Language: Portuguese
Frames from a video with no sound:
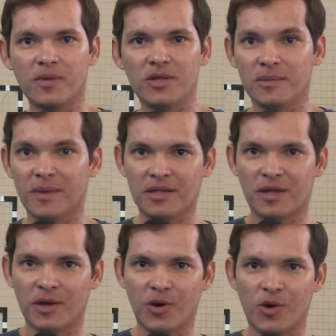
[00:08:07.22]
Tá tendo
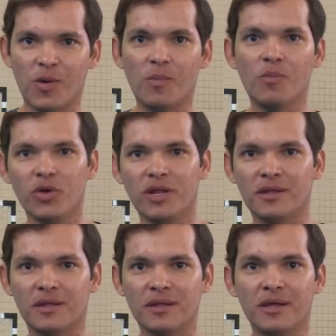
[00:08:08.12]
a Copa
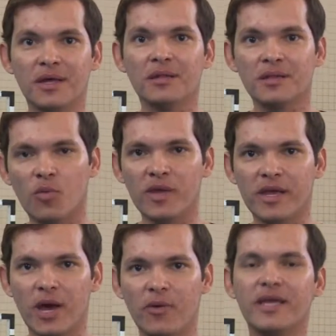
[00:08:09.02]
Nordeste de
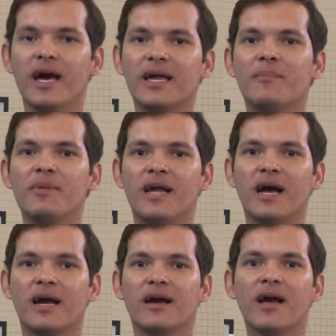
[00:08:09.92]
Seleções.
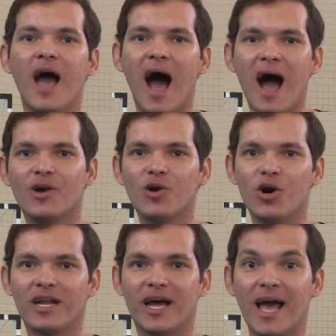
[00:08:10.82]
Handebol.
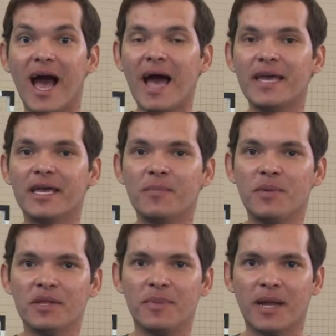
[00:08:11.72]
Não, sem o
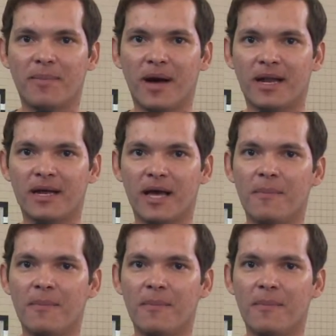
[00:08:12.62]
Tiaguinho, pô.